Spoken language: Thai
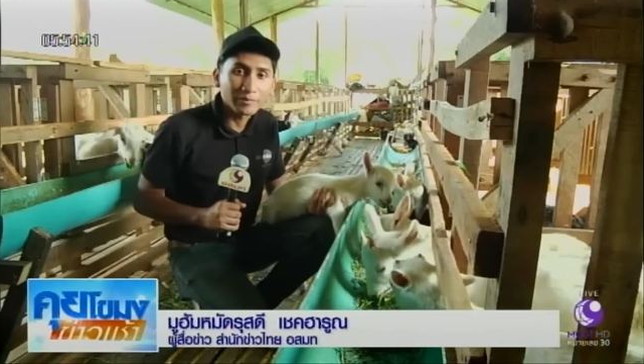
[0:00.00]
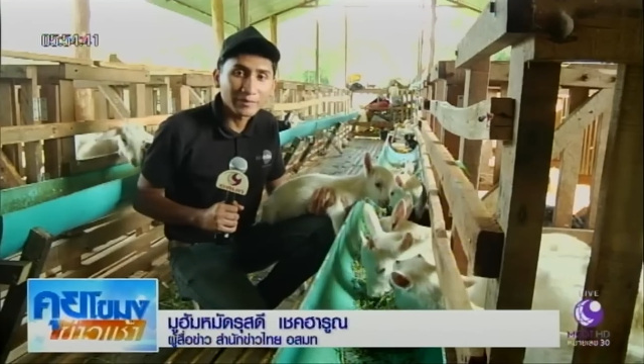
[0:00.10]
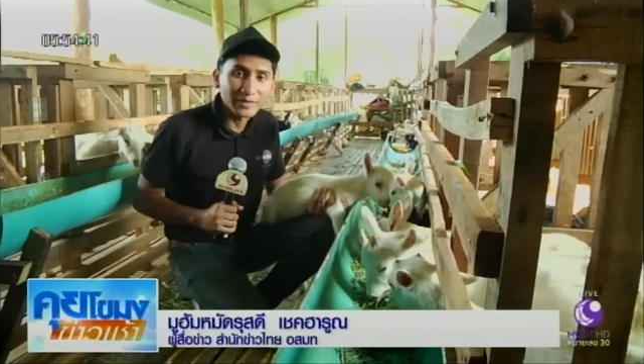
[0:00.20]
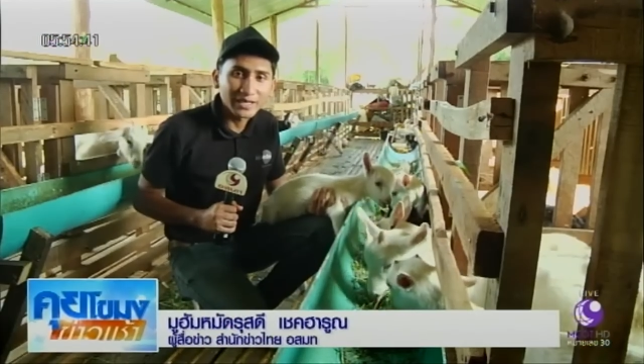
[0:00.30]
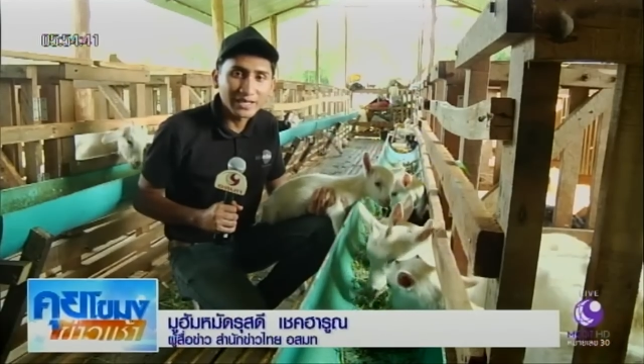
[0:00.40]
นแบ
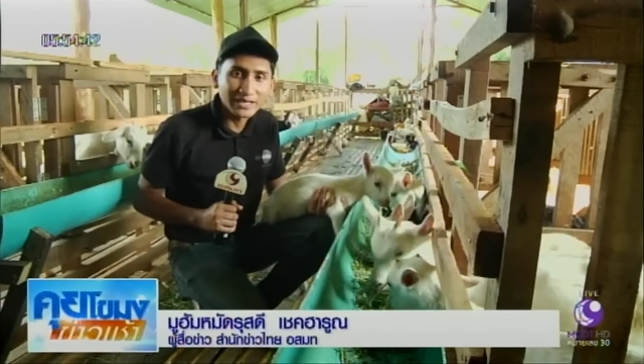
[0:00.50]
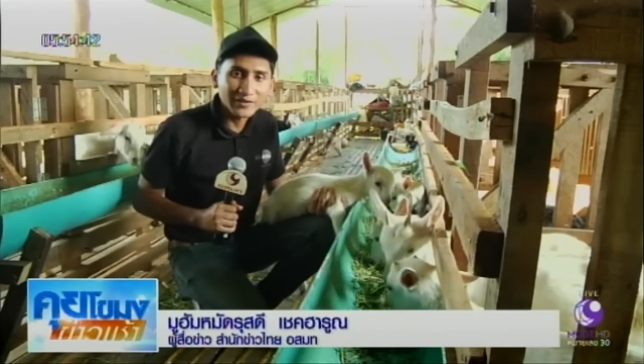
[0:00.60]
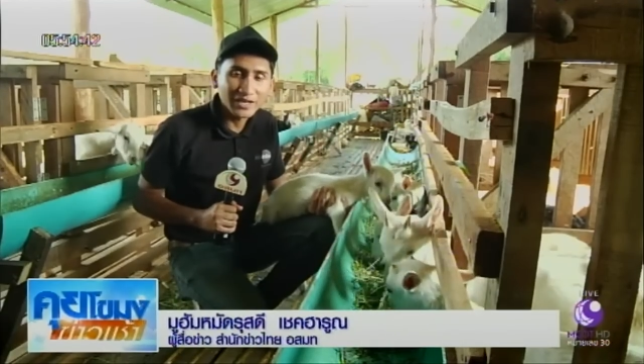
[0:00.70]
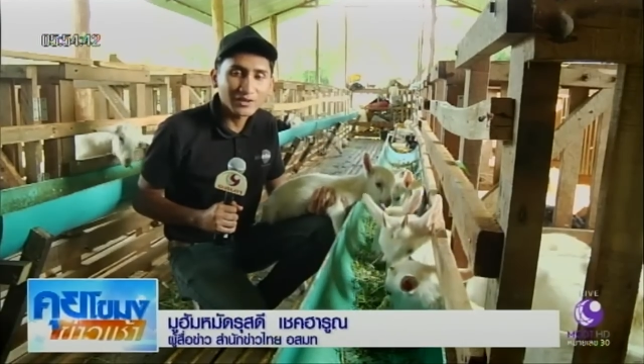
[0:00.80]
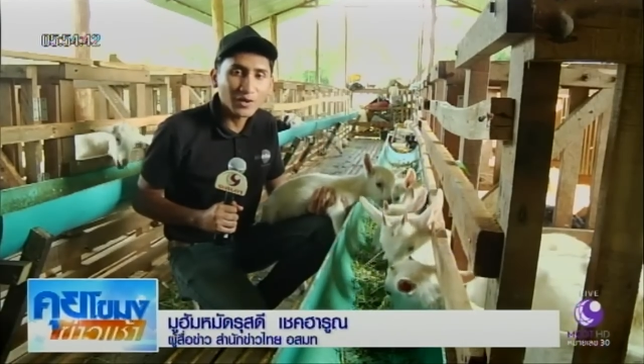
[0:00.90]
บนี้
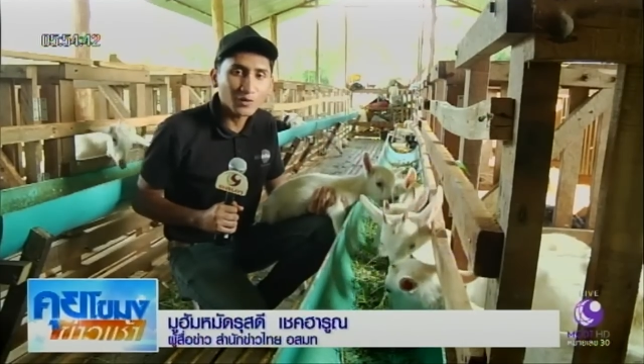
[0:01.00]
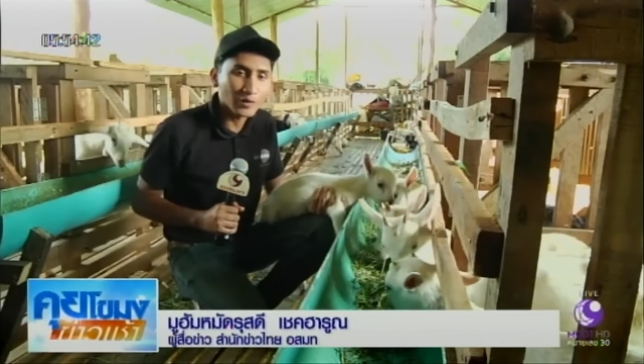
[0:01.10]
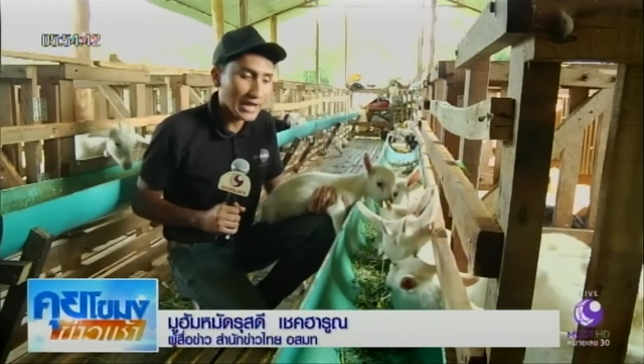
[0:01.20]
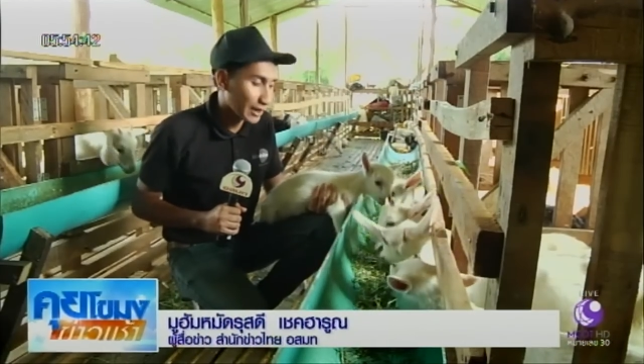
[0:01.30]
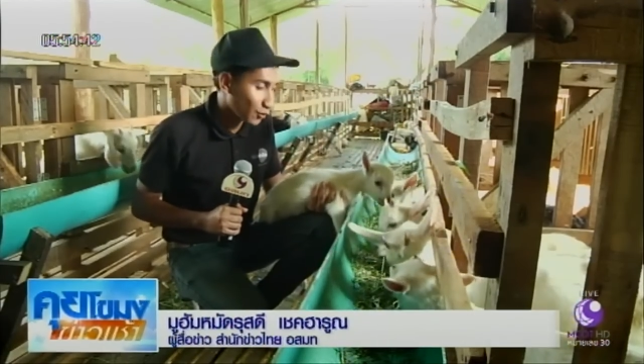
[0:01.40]
ก็ยิ่งต้องดู
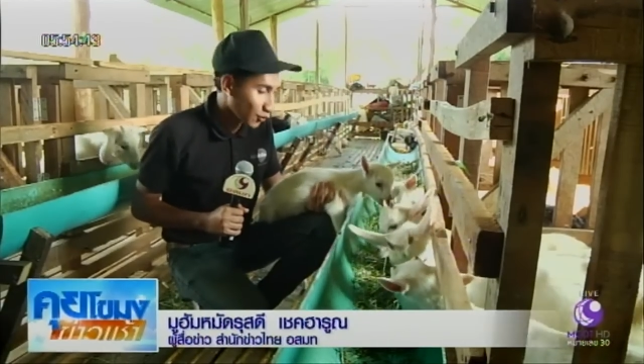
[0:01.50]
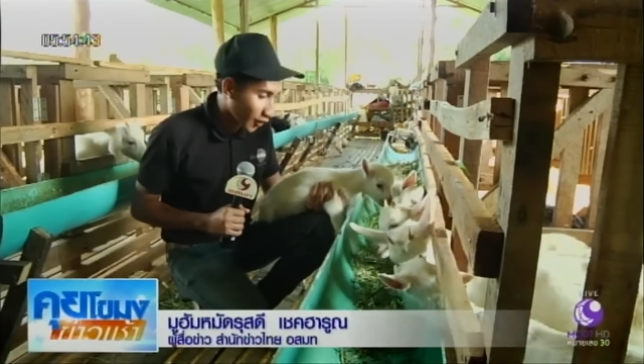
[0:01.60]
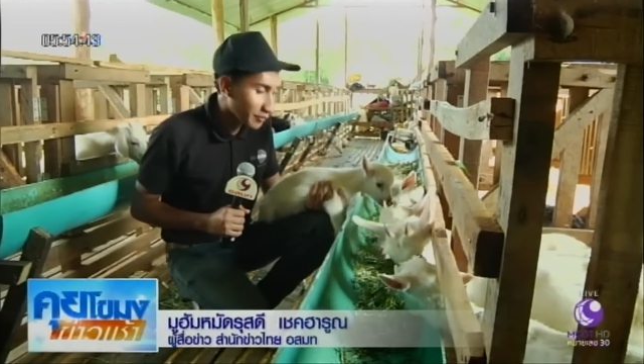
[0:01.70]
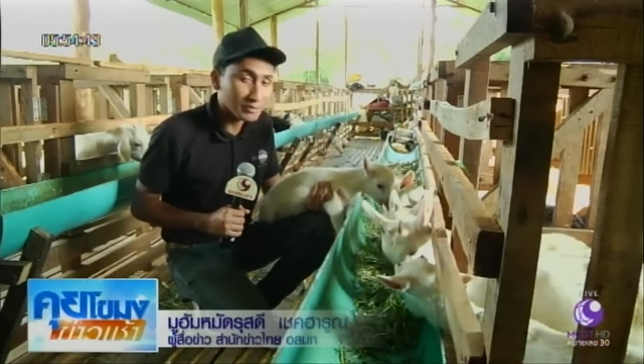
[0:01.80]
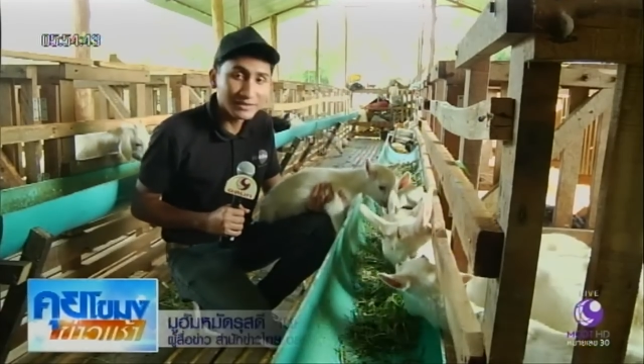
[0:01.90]
แลลูก
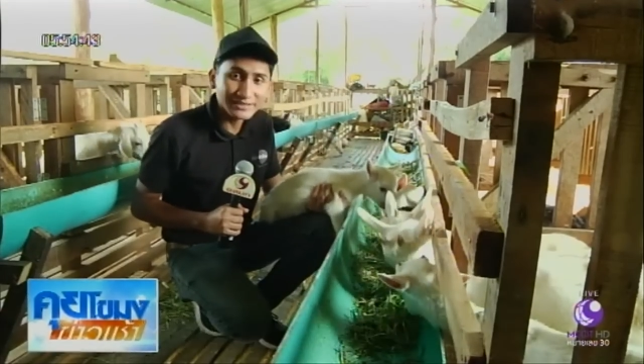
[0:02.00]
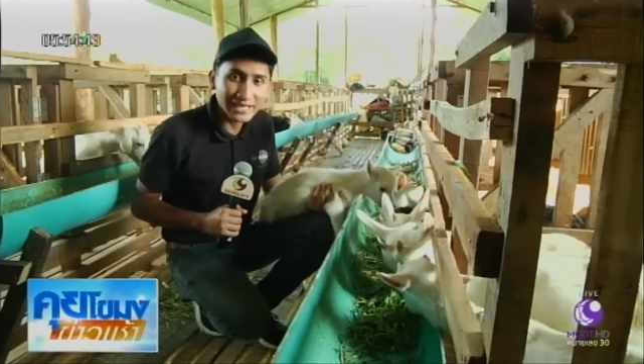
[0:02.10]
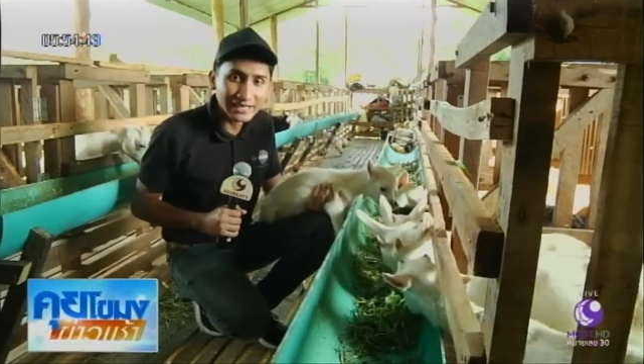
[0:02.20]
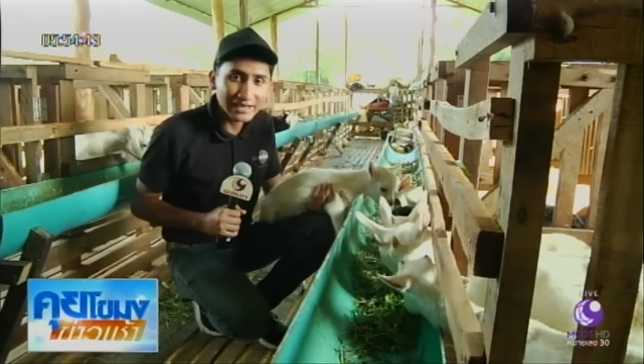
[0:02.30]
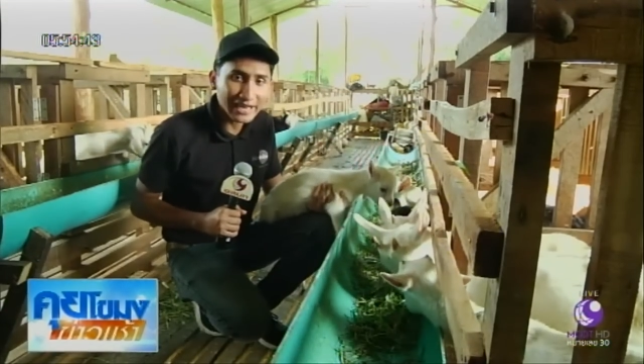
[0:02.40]
น้อยเป็นพิเศ
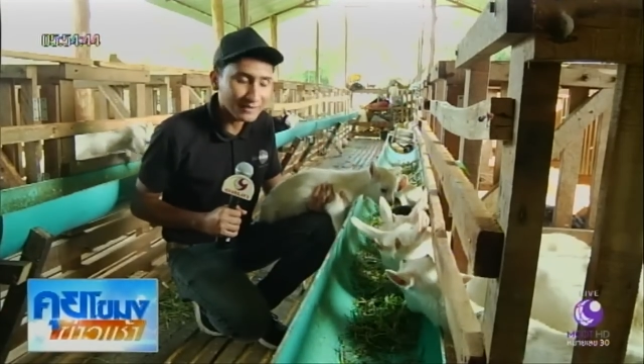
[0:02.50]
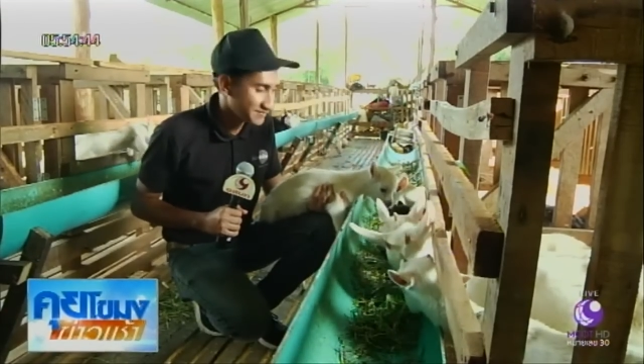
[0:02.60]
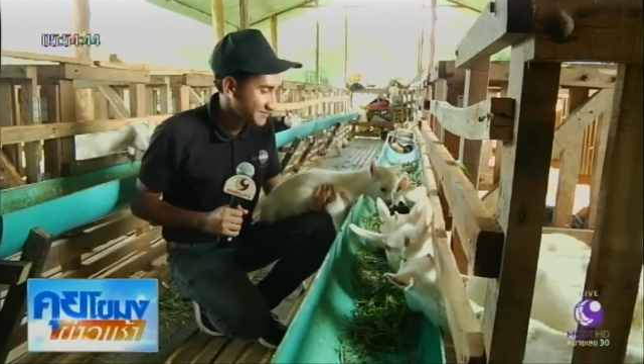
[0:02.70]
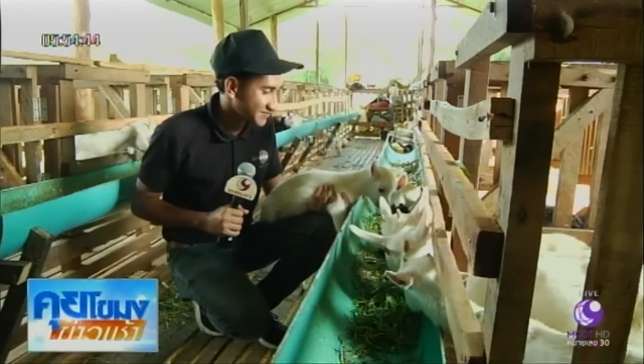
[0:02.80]
ษเลยครับ